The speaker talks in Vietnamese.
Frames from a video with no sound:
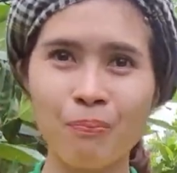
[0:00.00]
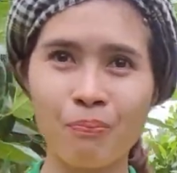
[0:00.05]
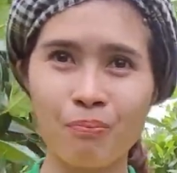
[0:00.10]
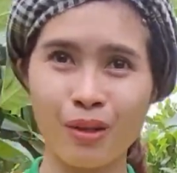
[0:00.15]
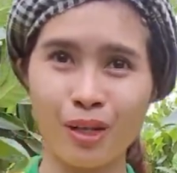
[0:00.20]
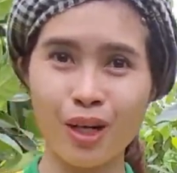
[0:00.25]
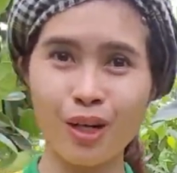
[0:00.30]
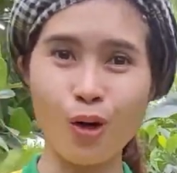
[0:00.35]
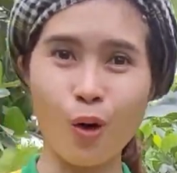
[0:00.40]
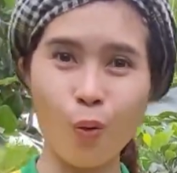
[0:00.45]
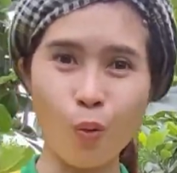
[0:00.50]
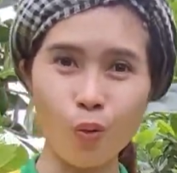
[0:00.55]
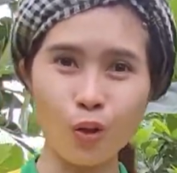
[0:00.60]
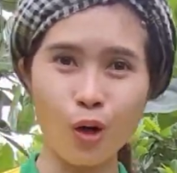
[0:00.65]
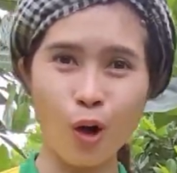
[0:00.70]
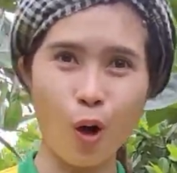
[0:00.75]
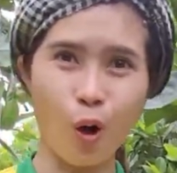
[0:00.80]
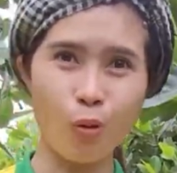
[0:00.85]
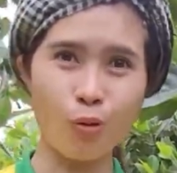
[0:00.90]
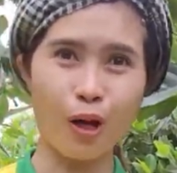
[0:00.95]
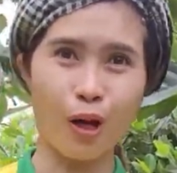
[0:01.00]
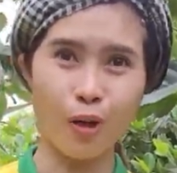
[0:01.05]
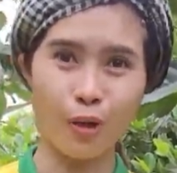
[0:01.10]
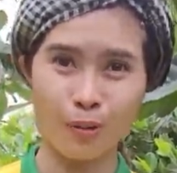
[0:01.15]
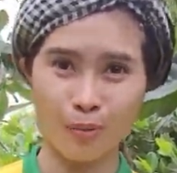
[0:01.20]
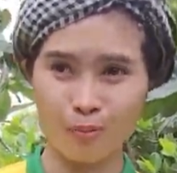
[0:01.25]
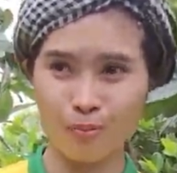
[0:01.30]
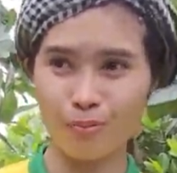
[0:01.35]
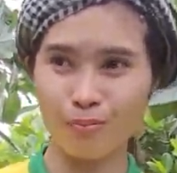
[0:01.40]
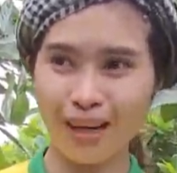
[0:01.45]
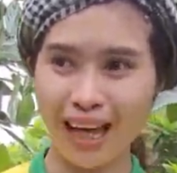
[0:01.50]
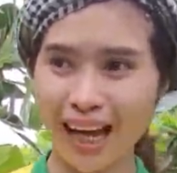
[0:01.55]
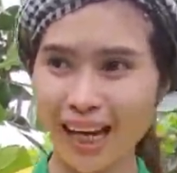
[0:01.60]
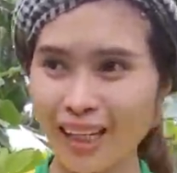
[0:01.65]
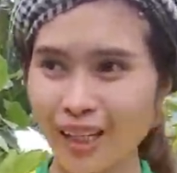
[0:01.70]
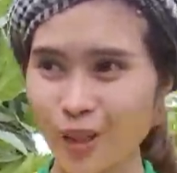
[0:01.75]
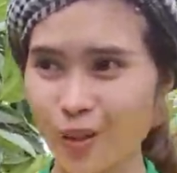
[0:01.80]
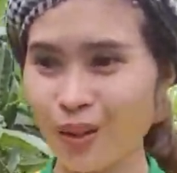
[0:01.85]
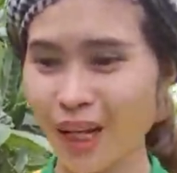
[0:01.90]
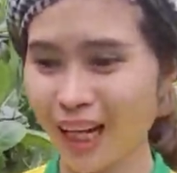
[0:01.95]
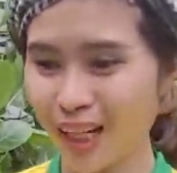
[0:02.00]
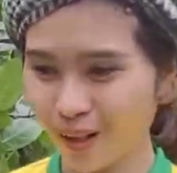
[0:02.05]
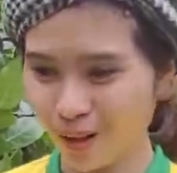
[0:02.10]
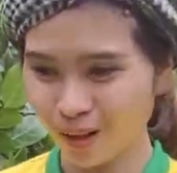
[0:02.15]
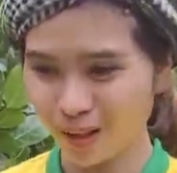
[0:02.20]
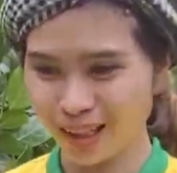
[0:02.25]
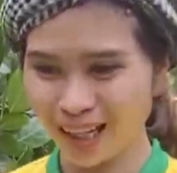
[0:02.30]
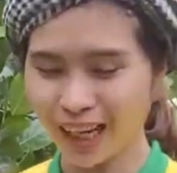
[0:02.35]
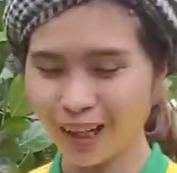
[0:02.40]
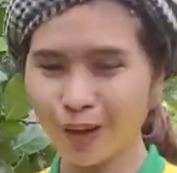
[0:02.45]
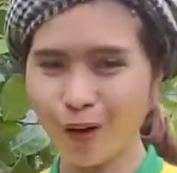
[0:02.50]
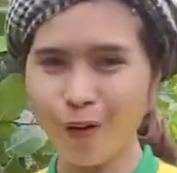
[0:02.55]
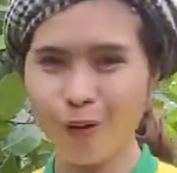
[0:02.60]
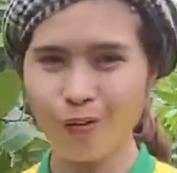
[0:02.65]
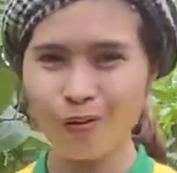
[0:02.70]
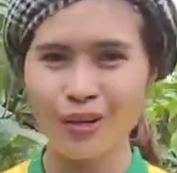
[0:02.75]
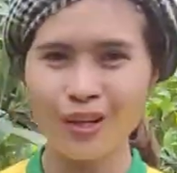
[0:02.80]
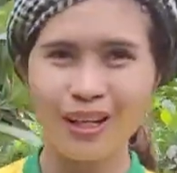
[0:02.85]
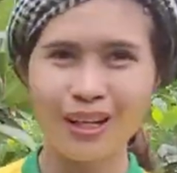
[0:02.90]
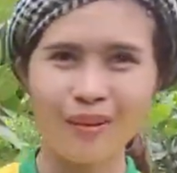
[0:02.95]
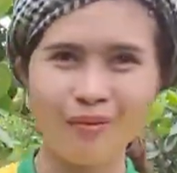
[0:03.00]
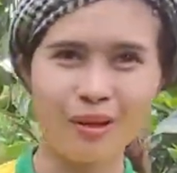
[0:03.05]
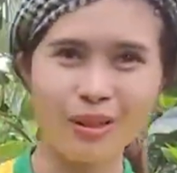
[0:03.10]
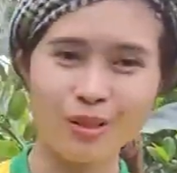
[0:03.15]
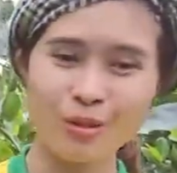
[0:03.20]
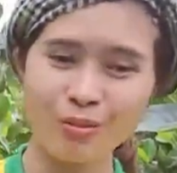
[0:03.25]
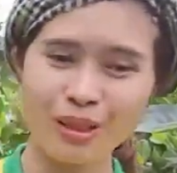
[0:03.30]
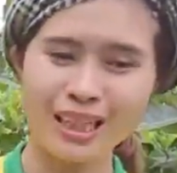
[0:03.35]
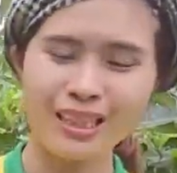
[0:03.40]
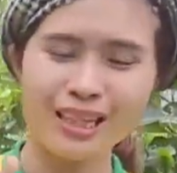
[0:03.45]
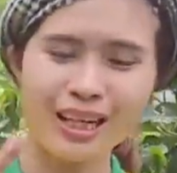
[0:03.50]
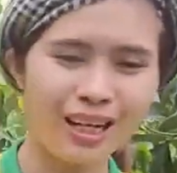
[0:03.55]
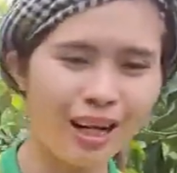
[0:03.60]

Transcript: Mà nó đủ độ rồi, lái chịu lấy rồi cắt luôn. Mà chúng ta sẽ